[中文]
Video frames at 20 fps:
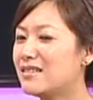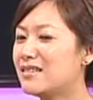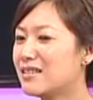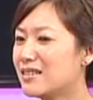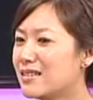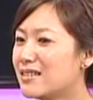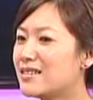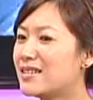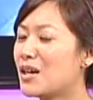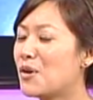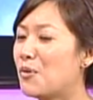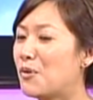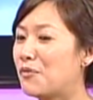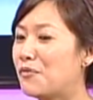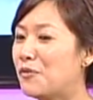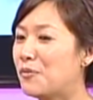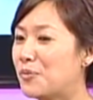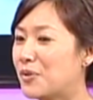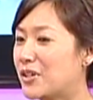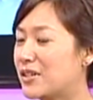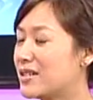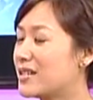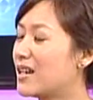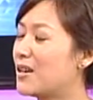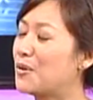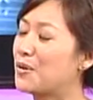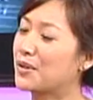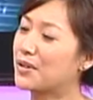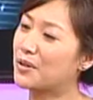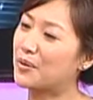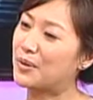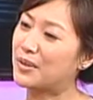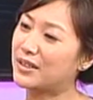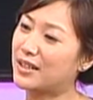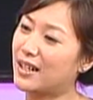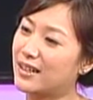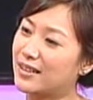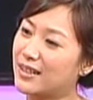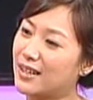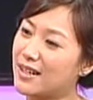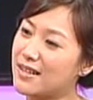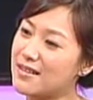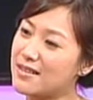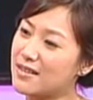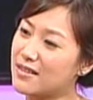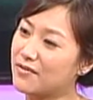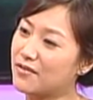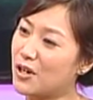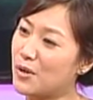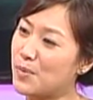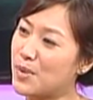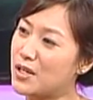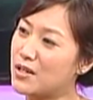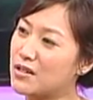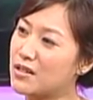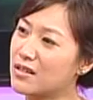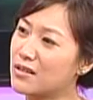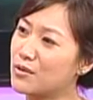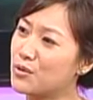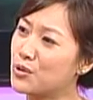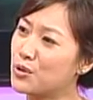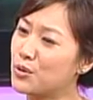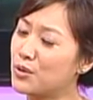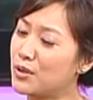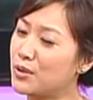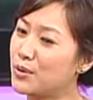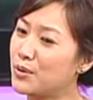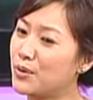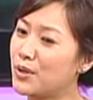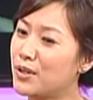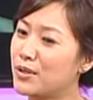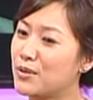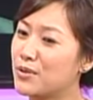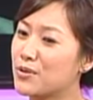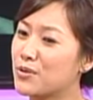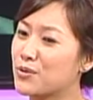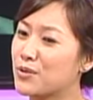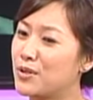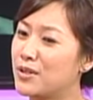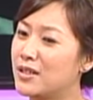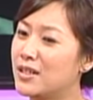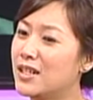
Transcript: 真的，像我父母很少会跟我谈感情方面的事情，说的永远都是说